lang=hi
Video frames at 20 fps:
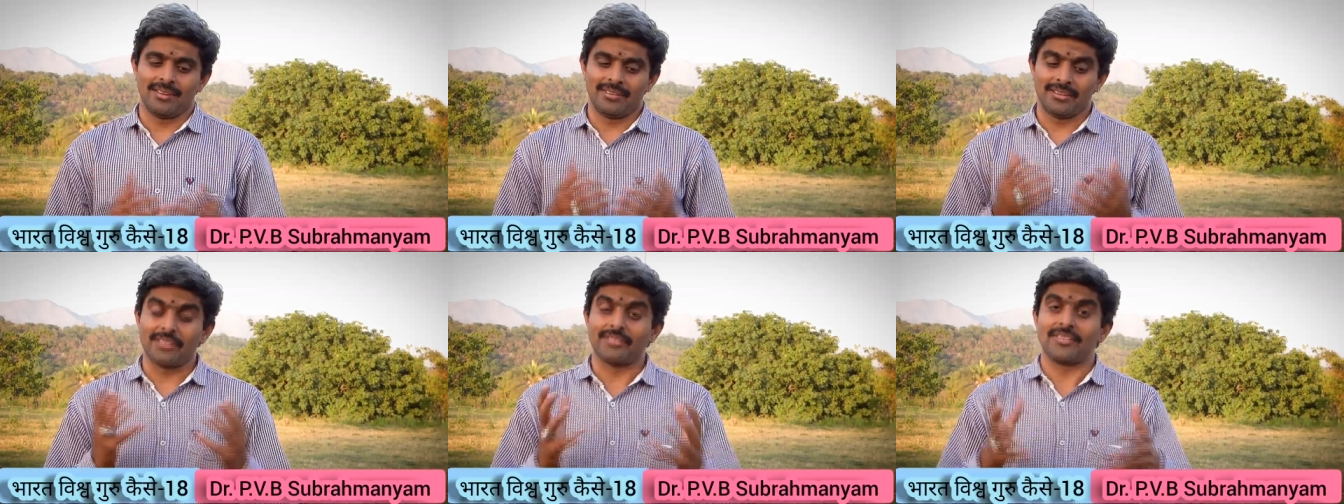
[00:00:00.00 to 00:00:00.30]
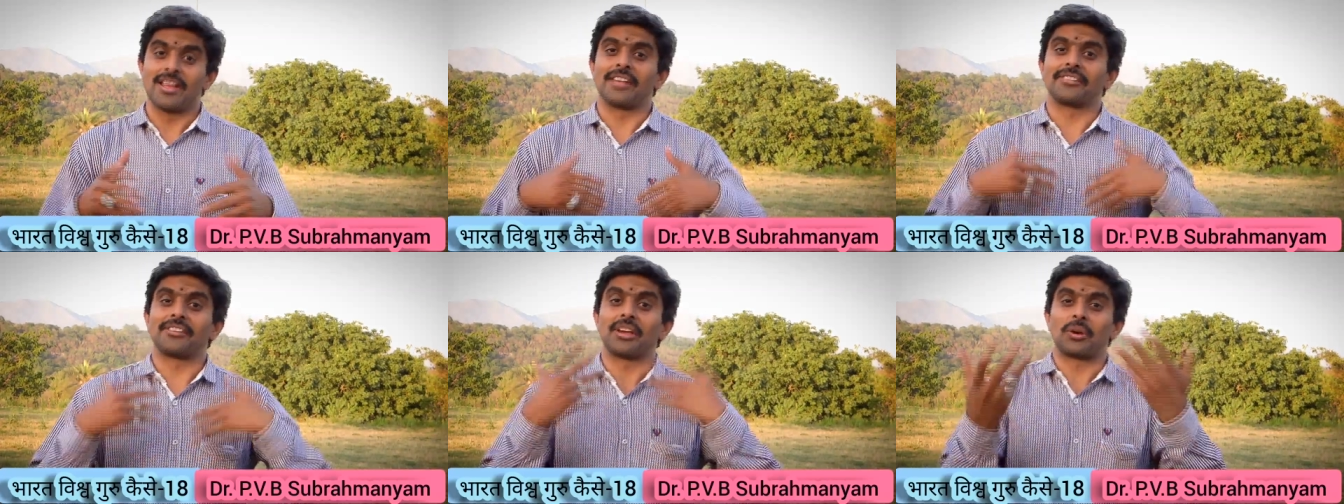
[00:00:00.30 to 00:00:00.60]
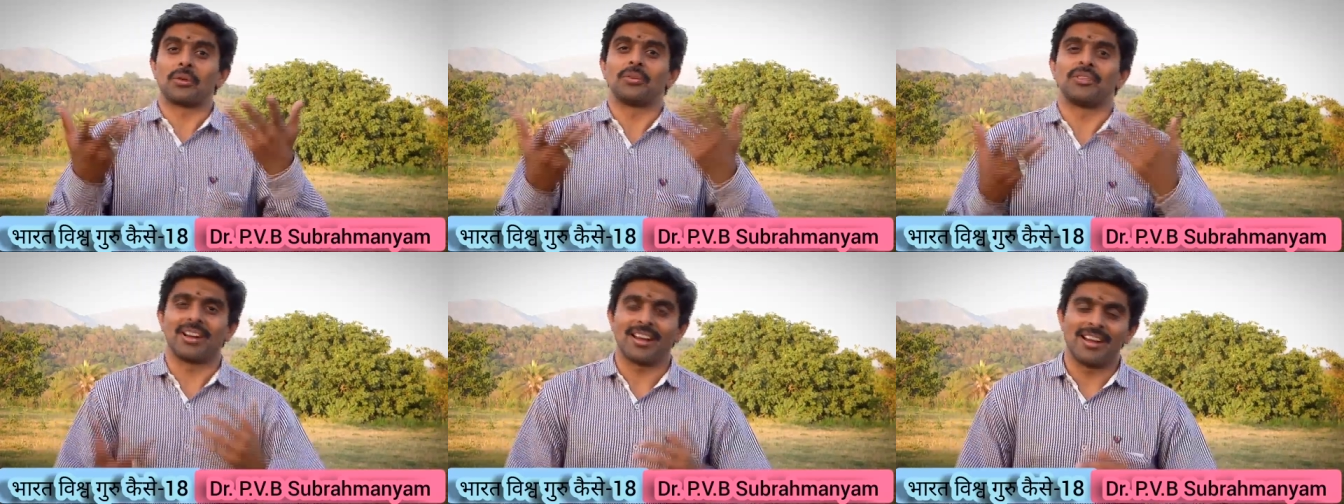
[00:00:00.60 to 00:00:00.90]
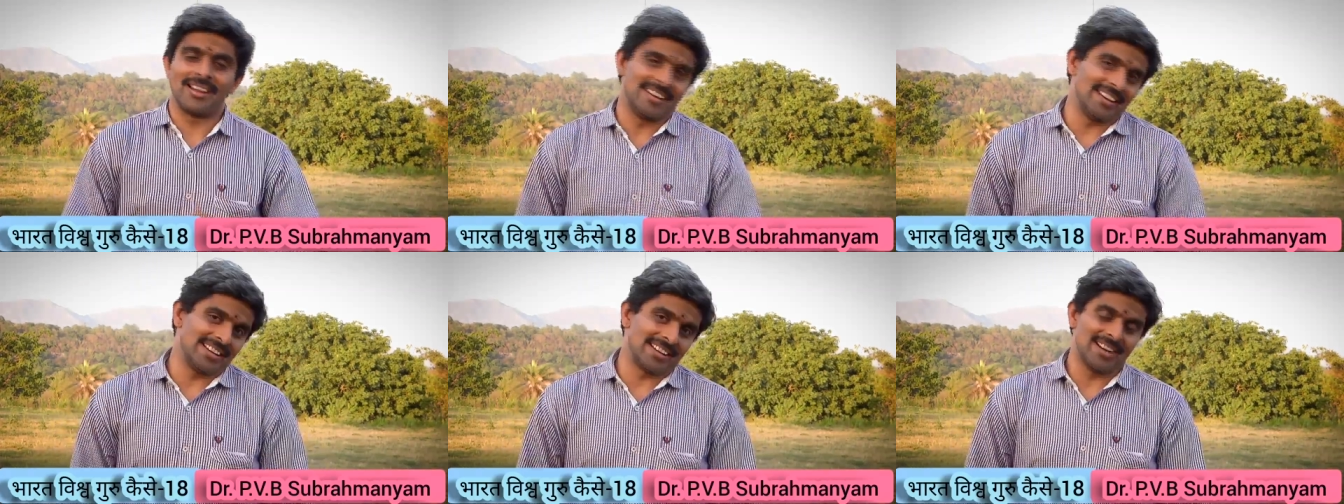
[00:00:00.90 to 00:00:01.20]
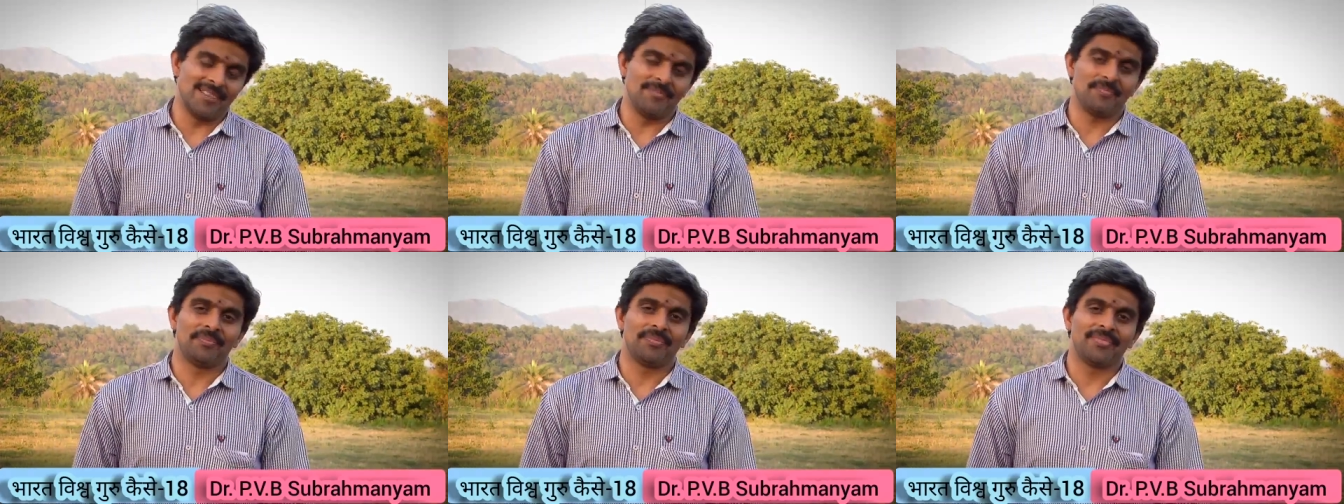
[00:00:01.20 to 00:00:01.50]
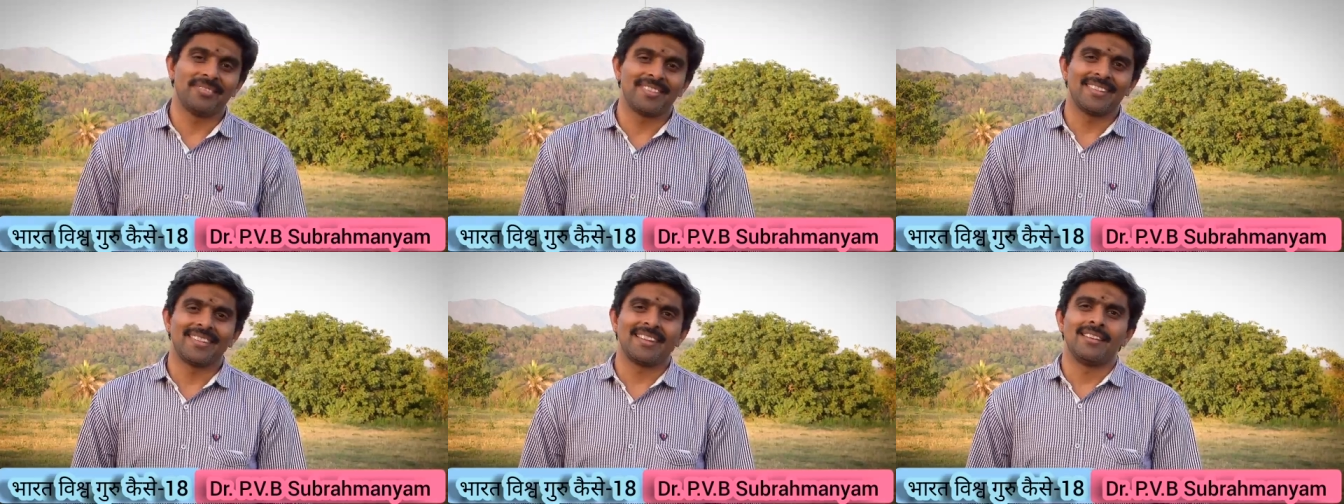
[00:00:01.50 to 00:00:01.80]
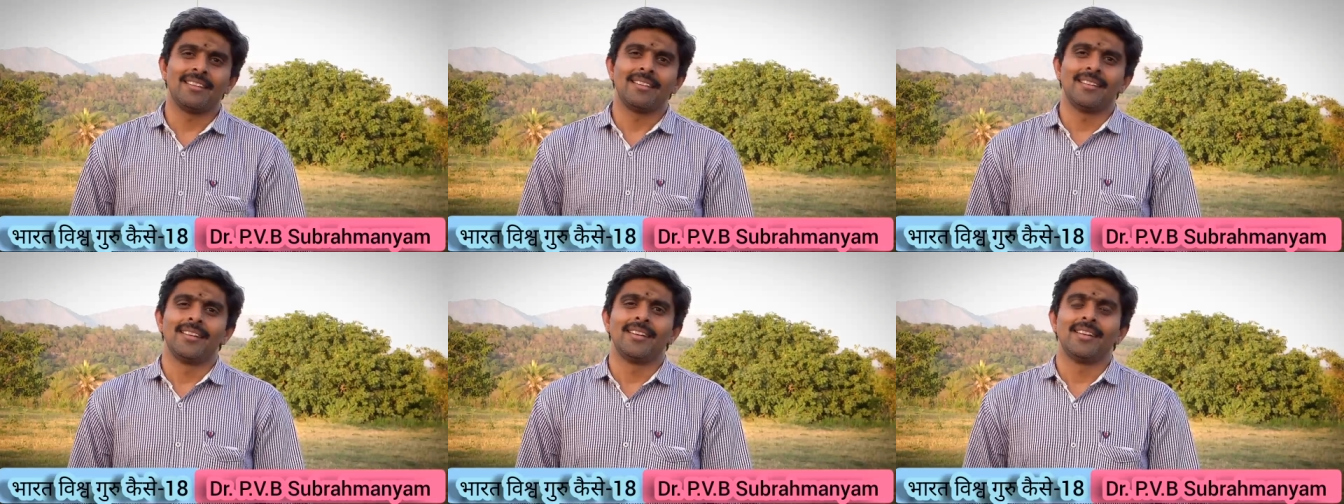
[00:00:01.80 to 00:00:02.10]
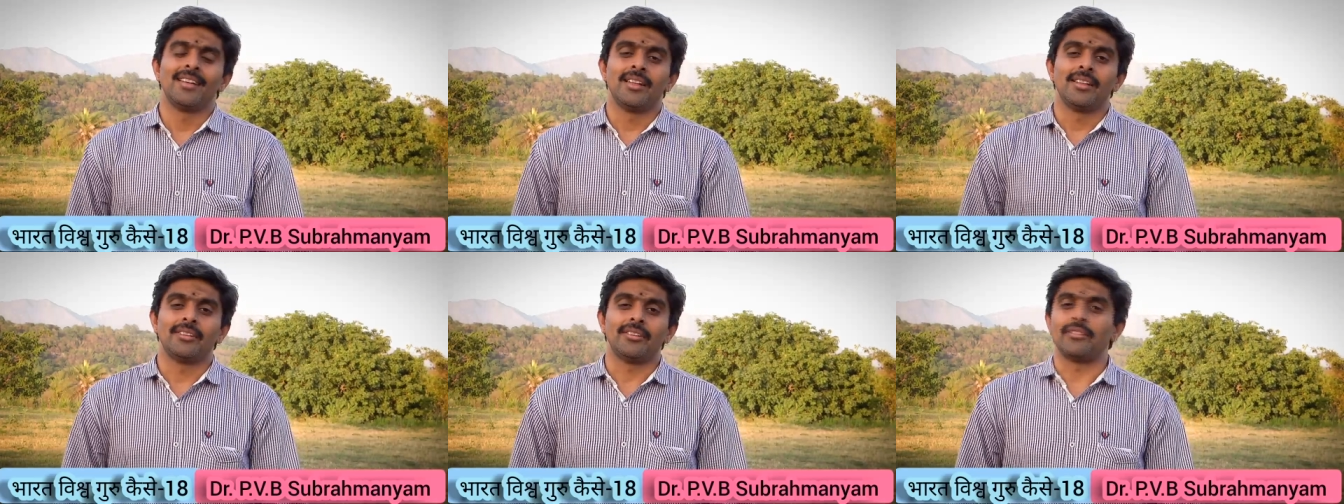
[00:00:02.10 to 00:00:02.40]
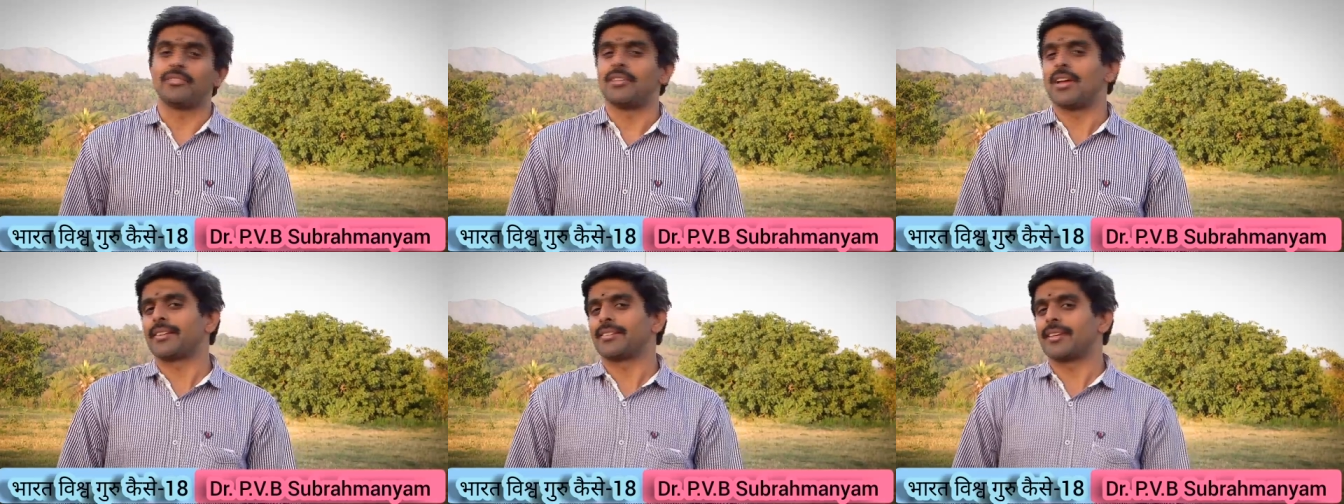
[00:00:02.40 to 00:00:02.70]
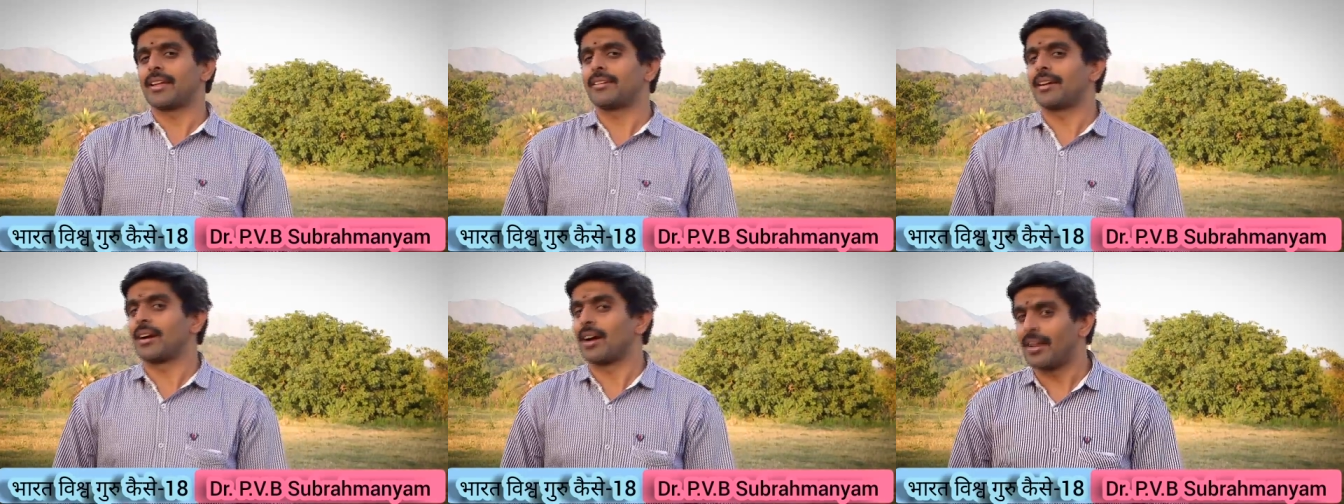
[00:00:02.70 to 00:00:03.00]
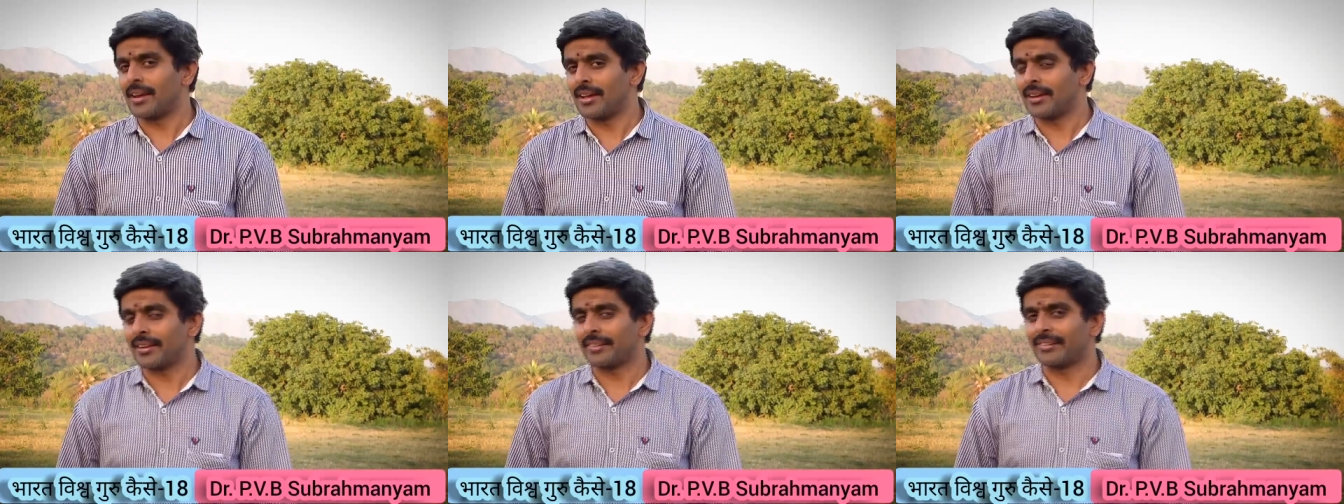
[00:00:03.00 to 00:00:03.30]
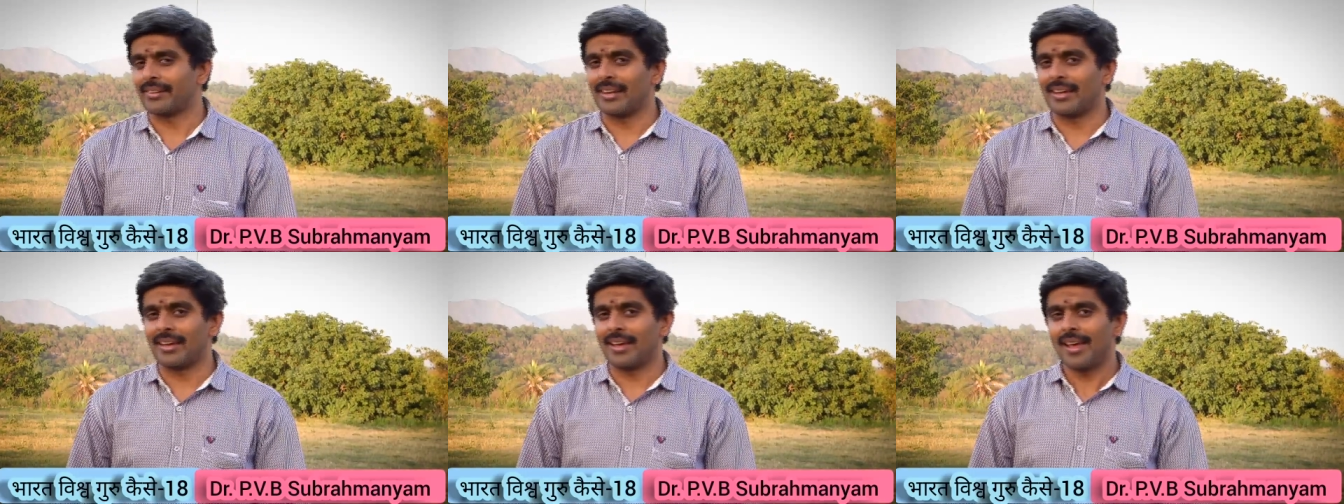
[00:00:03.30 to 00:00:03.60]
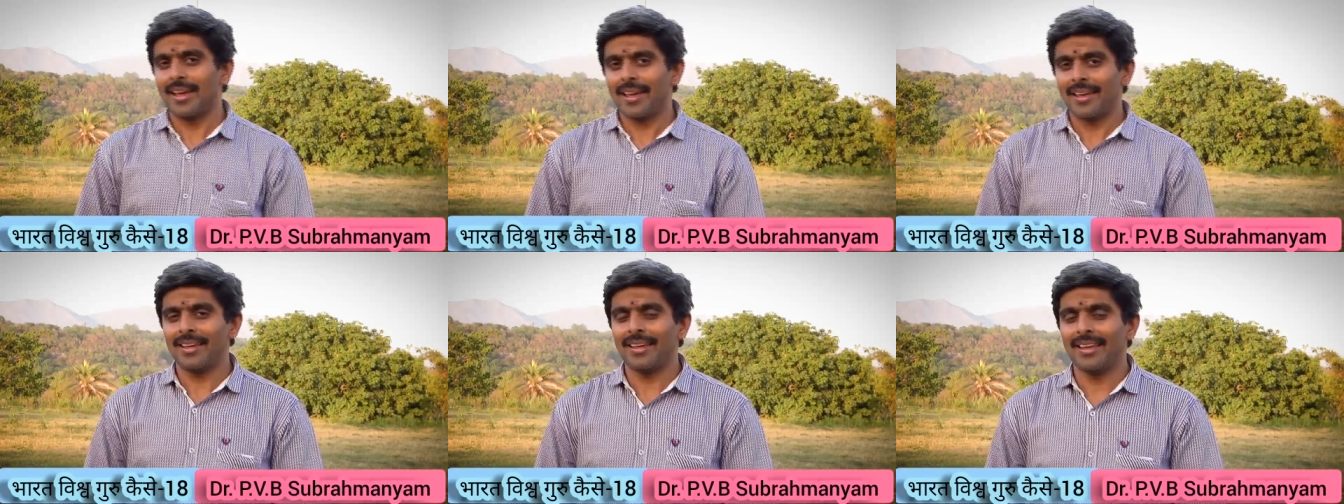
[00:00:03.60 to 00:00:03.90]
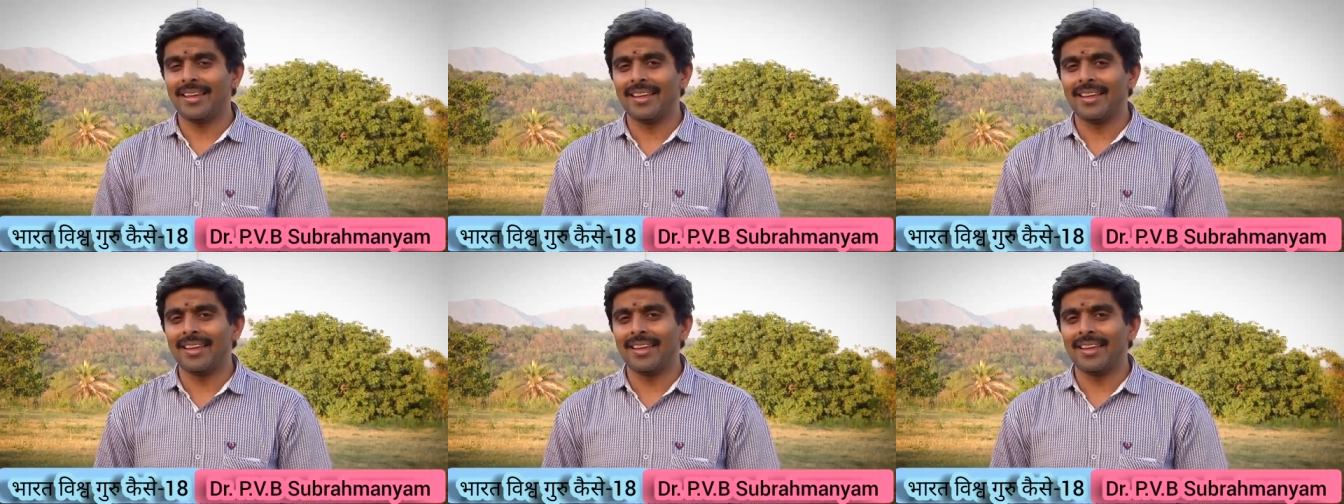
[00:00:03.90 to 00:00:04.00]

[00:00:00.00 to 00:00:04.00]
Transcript: जिज्ञासा को जगाने का जिज्ञासा जगाना किस लिए है